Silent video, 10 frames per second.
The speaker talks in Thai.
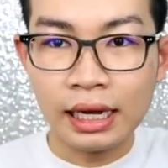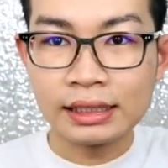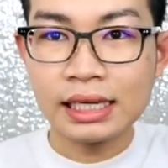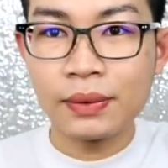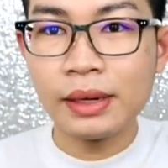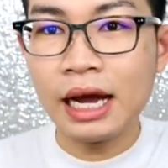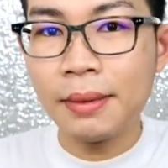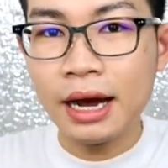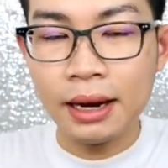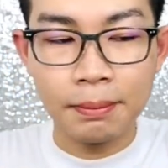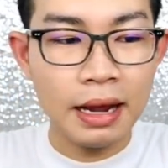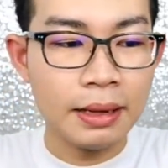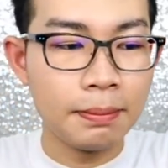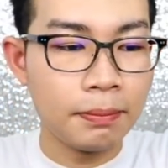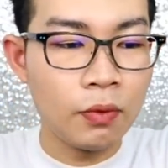หลังจากเวลาผ่านไป
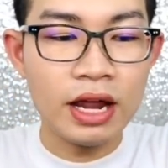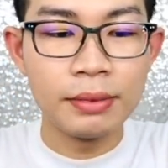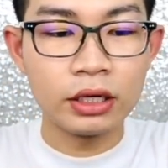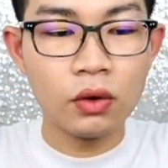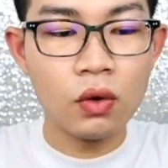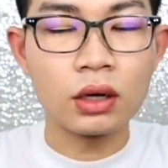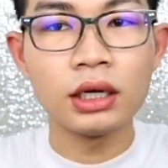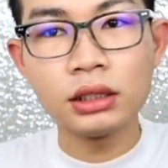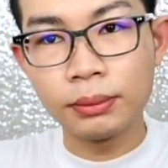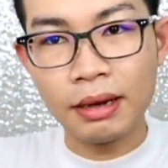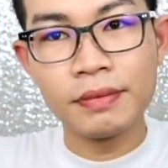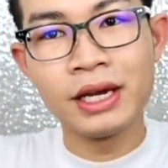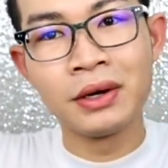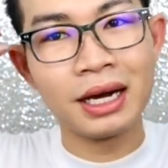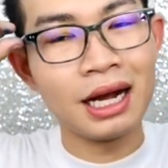ไวเหมือนโกหกก็คือแป๊บ
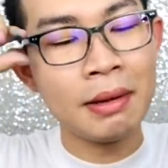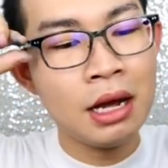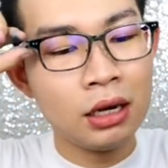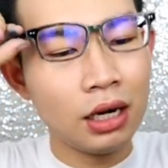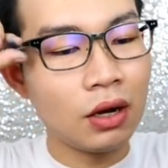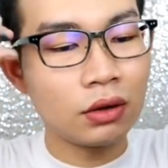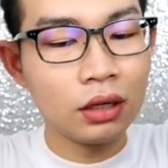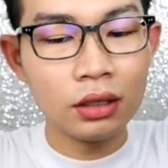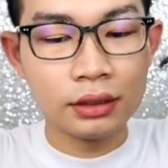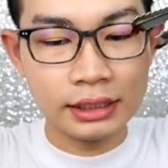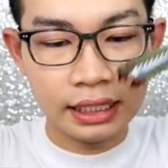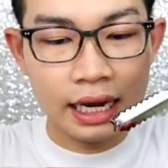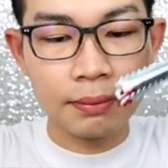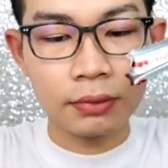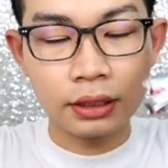เดียวนะครับเราก็จะ
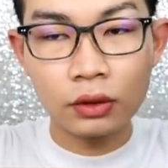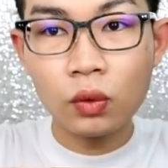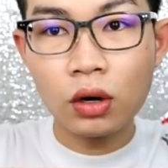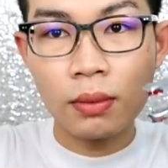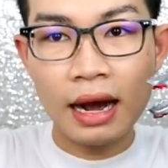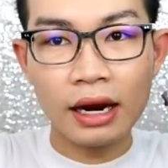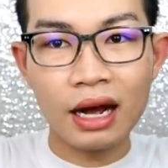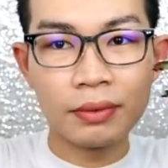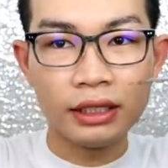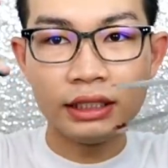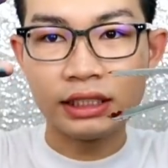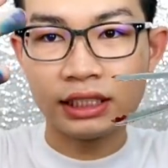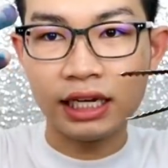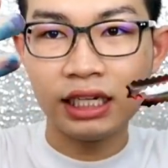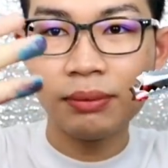นำกุ้งออกมาแล้วครับวันนี้ติ
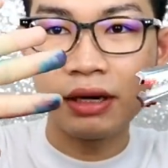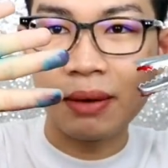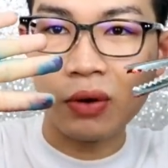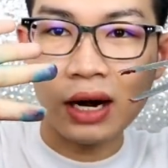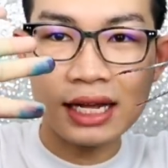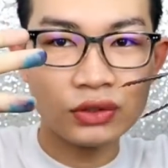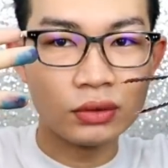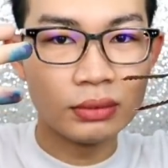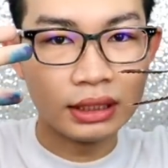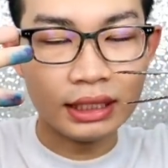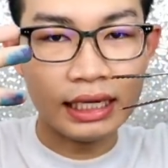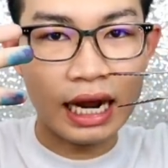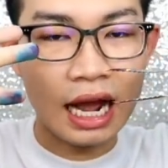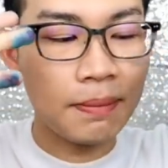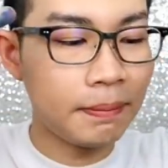จะใช้คีบนะเพราะล่าสุดมือติ
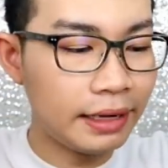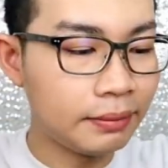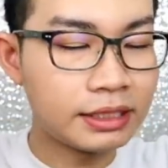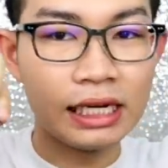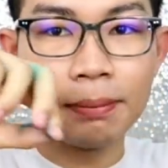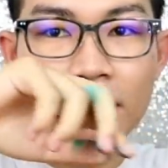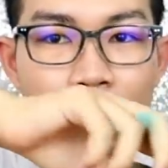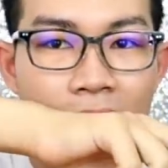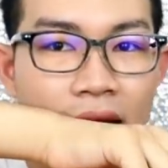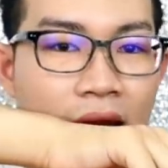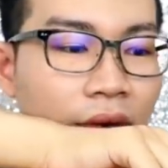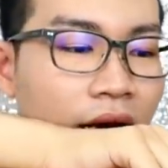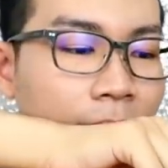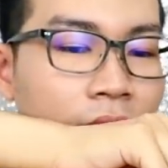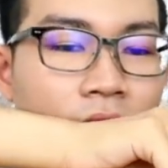นะครับเป็นศิลปะไปแล้ว
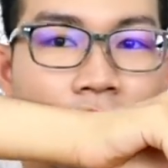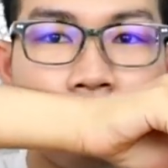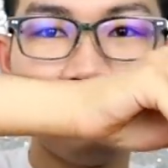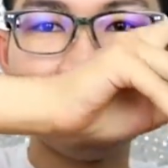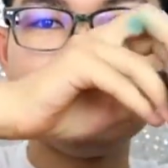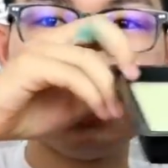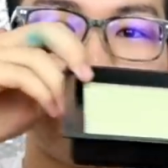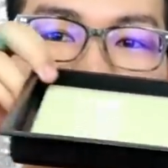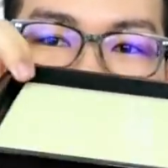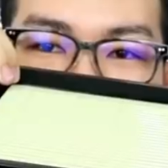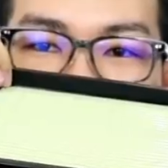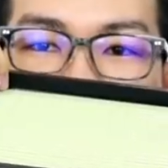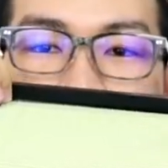นะครับไม่ใช่ศิลปินนะศิล